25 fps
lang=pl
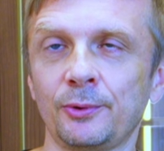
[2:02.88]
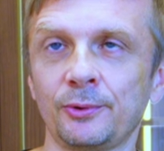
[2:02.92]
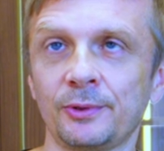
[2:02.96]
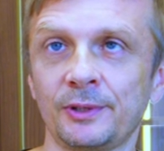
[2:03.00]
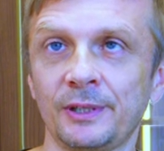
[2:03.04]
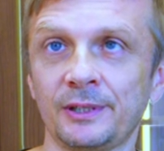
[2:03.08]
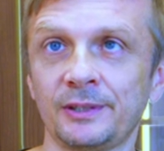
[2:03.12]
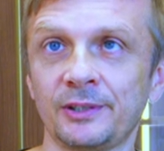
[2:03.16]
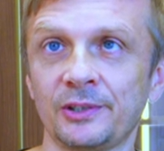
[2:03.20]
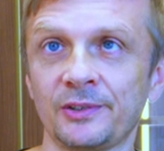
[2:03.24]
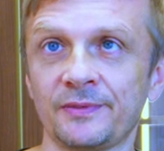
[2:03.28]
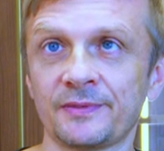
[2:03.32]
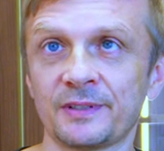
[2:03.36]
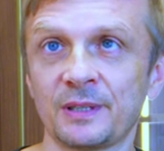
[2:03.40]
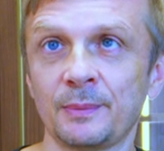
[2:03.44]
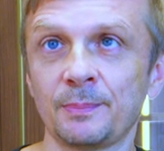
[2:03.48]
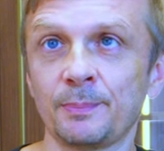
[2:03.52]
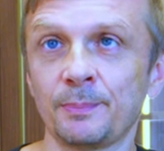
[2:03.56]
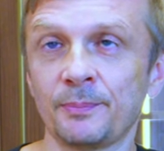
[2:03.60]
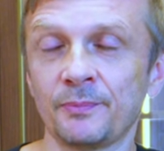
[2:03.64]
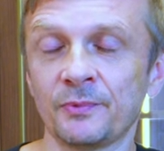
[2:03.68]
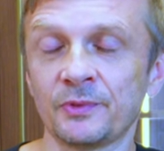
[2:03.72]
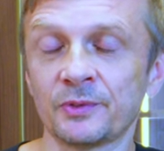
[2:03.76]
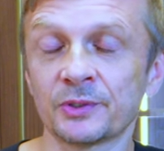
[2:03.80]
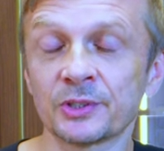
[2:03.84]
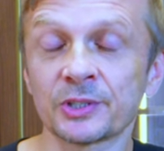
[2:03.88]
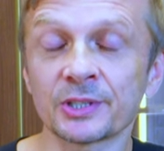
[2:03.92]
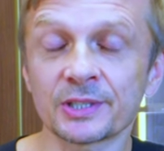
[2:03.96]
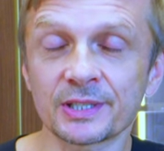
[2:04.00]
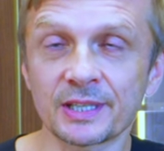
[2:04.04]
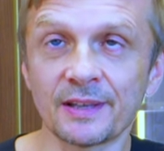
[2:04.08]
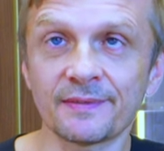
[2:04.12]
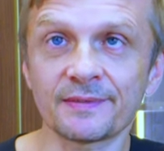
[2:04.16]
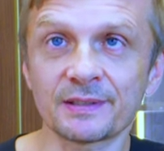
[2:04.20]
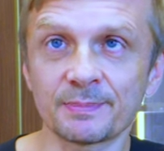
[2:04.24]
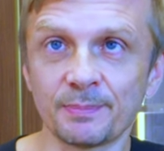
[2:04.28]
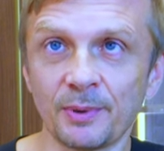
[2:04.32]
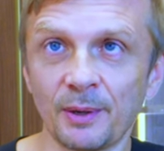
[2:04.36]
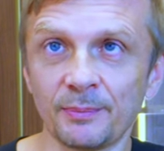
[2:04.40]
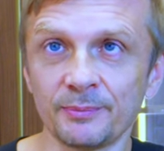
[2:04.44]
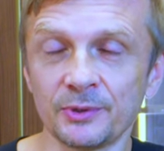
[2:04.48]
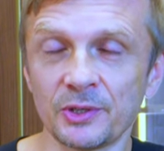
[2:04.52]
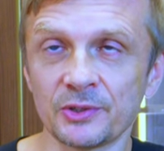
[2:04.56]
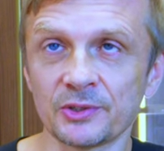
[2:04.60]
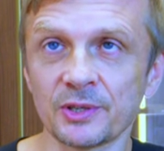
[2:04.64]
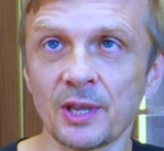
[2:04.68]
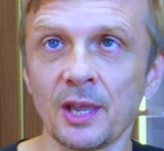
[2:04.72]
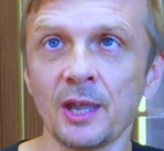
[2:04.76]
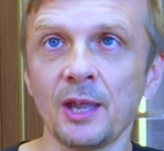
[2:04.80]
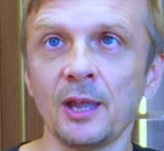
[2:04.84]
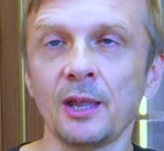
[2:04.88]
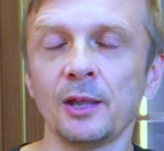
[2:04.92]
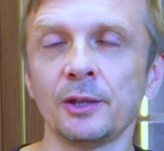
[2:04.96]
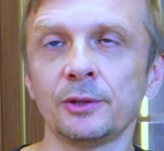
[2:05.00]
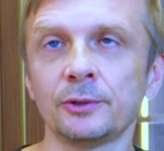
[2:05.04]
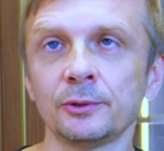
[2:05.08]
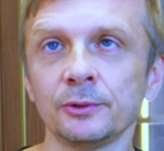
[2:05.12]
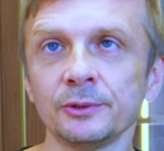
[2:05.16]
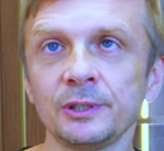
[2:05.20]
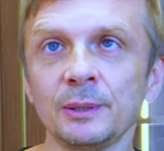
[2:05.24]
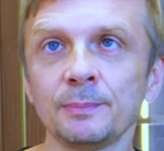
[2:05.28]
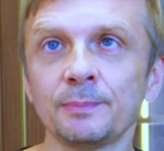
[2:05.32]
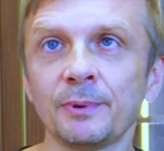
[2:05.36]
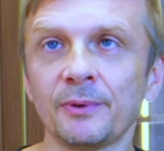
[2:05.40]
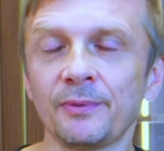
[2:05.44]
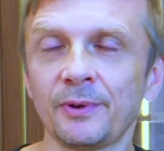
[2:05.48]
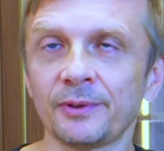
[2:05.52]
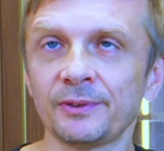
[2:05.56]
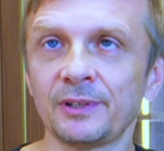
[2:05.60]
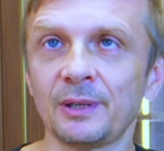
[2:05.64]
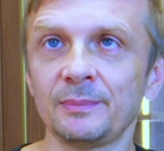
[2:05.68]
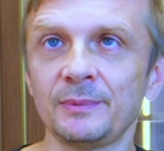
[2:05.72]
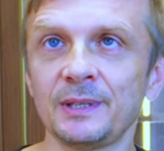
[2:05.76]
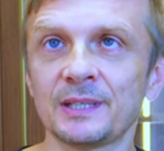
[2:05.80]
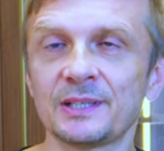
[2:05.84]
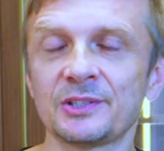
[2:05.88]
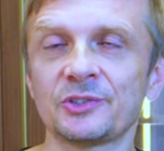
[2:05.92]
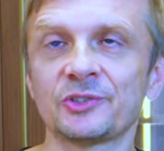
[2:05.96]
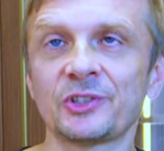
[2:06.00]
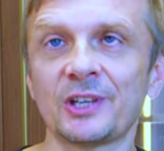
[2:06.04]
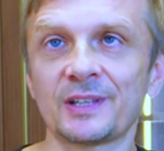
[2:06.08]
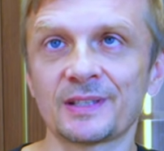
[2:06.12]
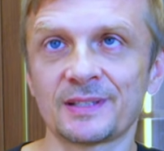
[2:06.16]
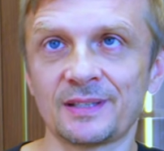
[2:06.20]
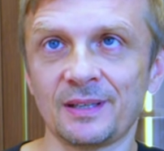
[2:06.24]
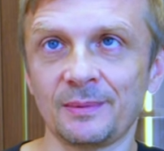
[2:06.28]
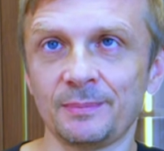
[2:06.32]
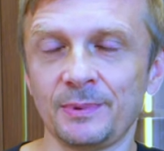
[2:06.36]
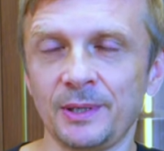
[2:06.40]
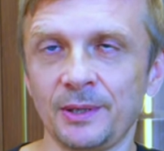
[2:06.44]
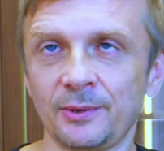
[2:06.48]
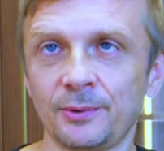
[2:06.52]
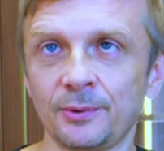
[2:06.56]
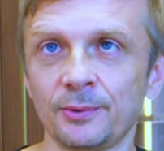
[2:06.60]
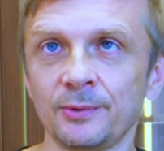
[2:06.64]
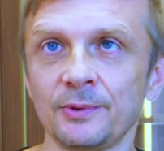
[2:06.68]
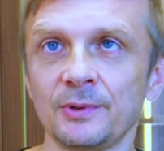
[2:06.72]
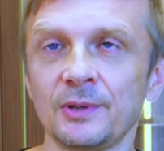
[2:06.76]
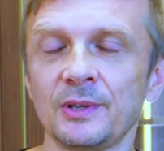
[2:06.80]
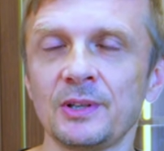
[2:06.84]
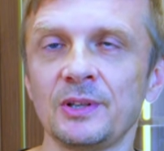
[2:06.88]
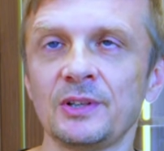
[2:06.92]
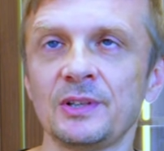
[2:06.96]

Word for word: o których też chcę wspomnieć. Drugim powodem jest czas zabiegu.